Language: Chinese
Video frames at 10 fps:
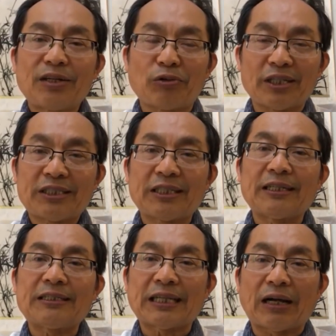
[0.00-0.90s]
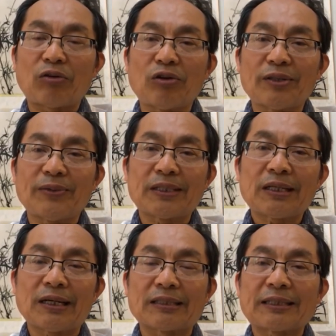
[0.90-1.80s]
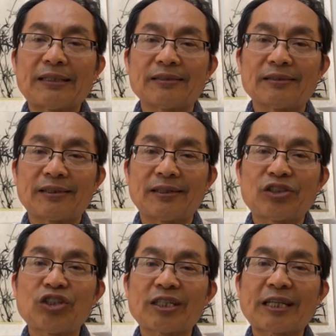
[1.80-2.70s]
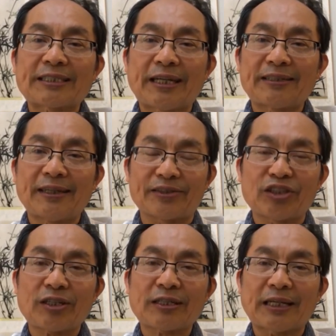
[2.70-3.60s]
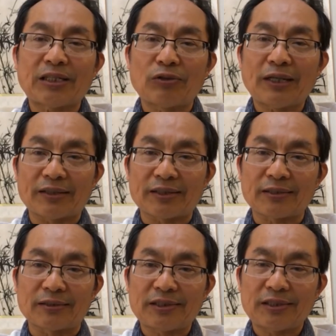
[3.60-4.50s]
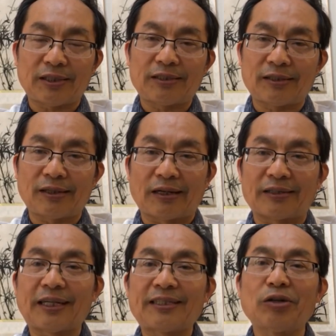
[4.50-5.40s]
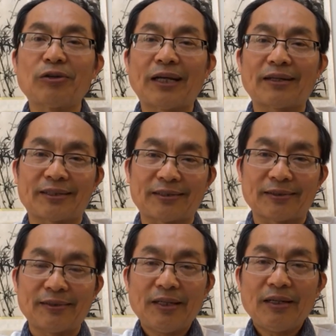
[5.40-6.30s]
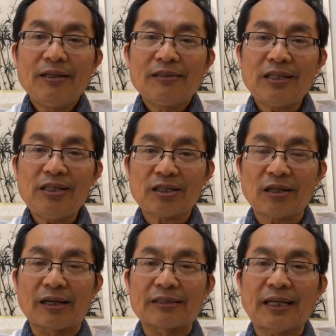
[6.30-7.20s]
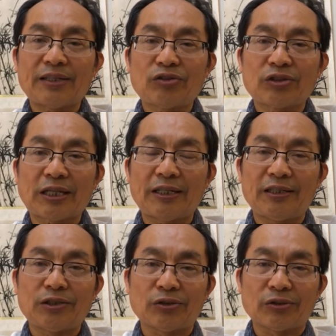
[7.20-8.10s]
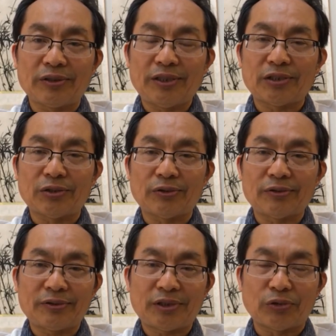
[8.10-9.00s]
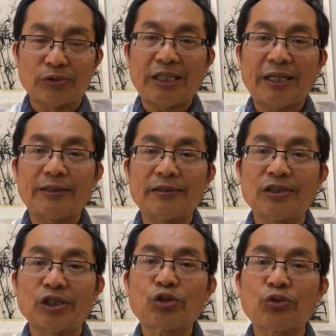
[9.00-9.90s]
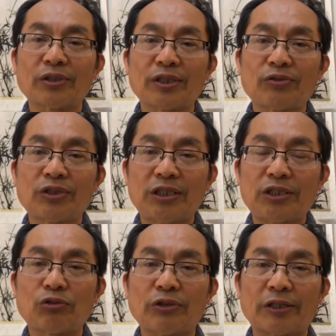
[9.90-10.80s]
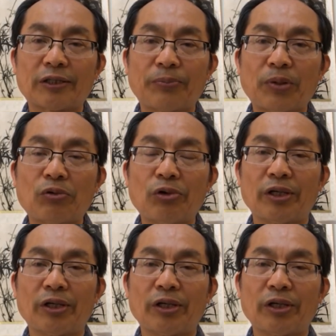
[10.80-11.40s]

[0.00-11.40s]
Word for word: 以前也讲过，因为这冷战跟世界大战一样，世界大战有两次，现在这个冷战也有两次。第一次冷战就是在一九一九九一年结束了，就是以苏联的崩溃